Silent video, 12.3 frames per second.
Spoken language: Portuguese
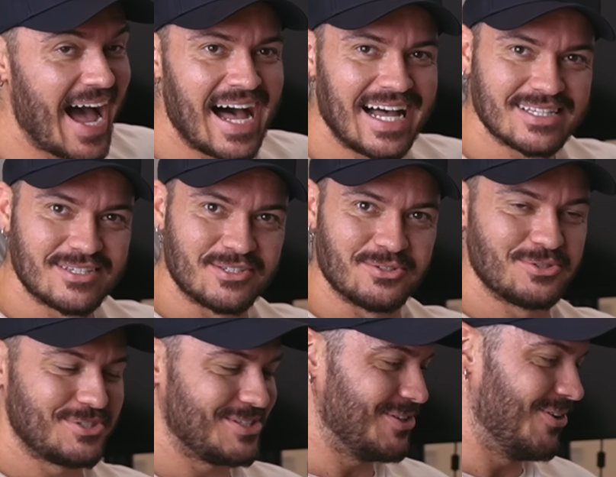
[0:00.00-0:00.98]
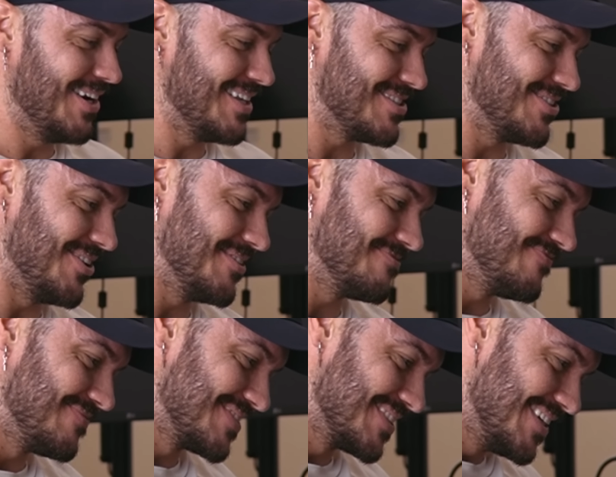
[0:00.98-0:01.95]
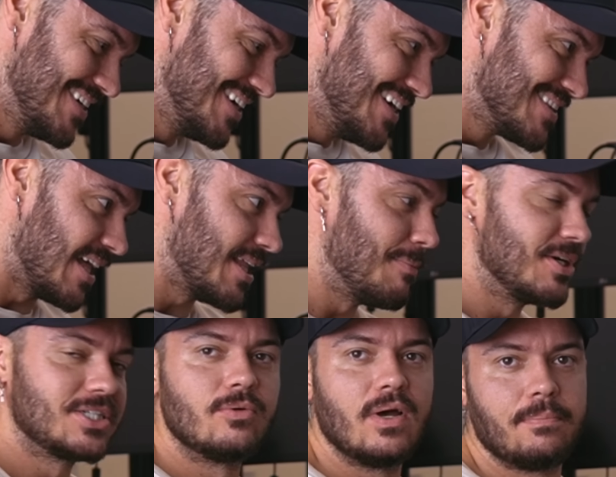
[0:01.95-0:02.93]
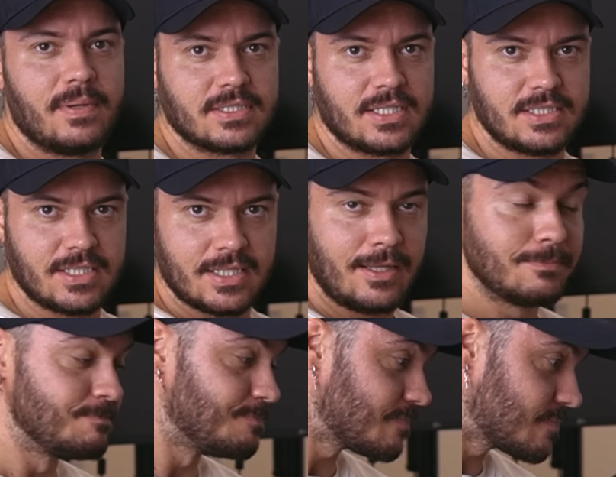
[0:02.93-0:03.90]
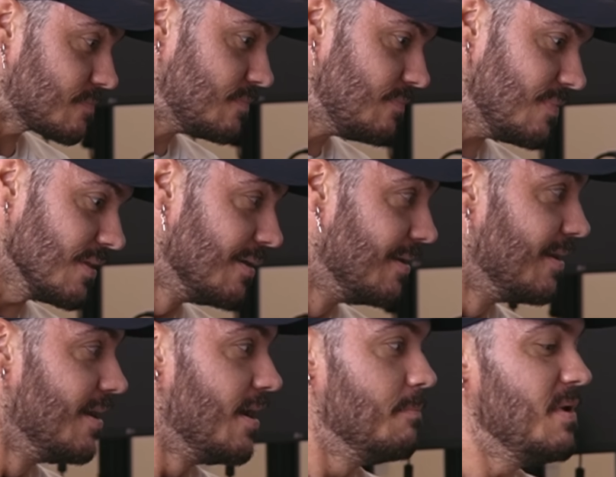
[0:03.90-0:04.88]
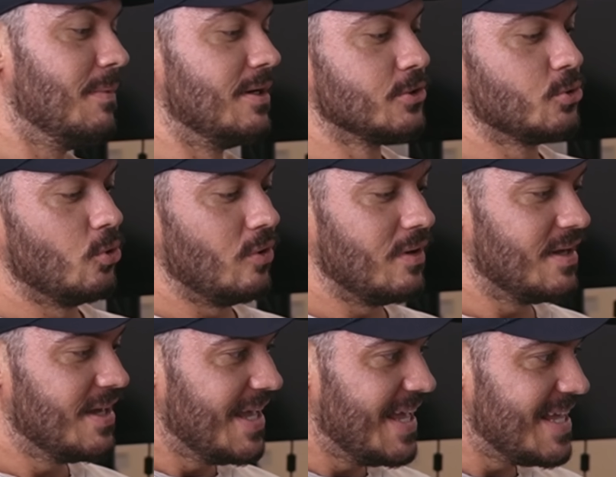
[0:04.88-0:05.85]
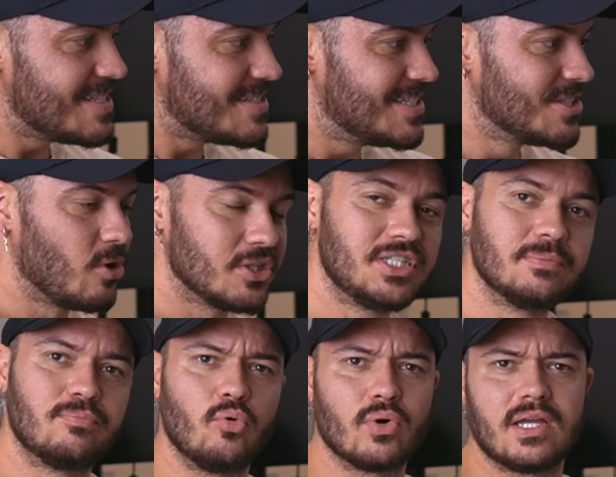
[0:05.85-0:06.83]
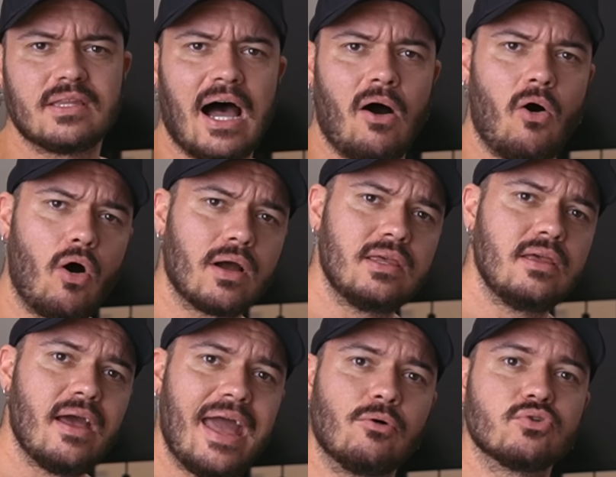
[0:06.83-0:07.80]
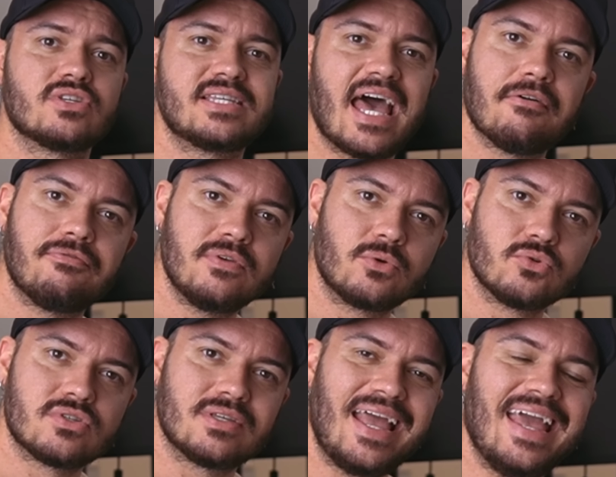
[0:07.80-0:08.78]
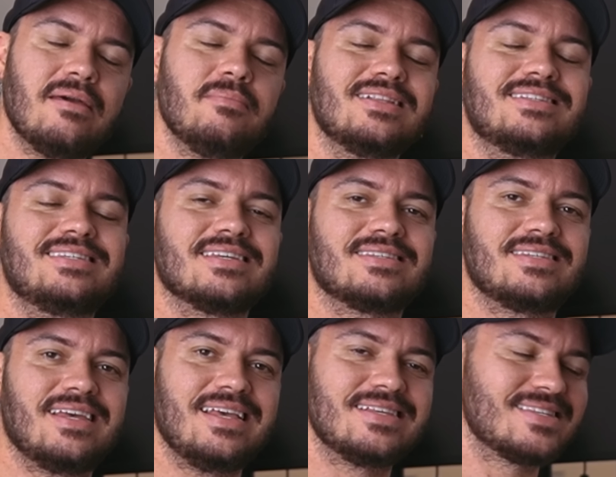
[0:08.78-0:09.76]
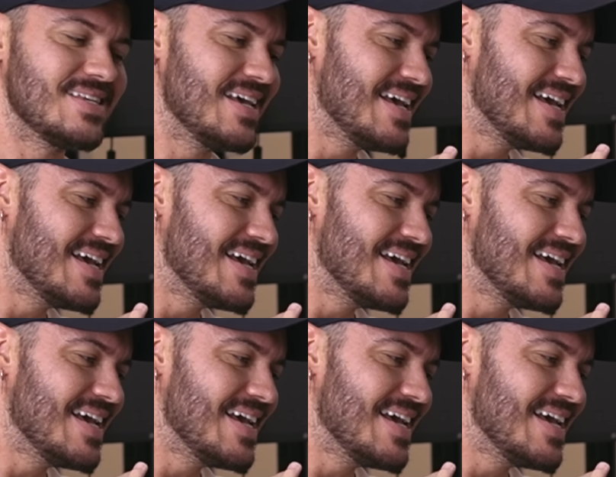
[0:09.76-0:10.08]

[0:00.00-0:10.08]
Asus, olha só. Tá até baixando o Apex aqui já, tá? Me mandou este notebook da ROG, é o Zephyrus M16.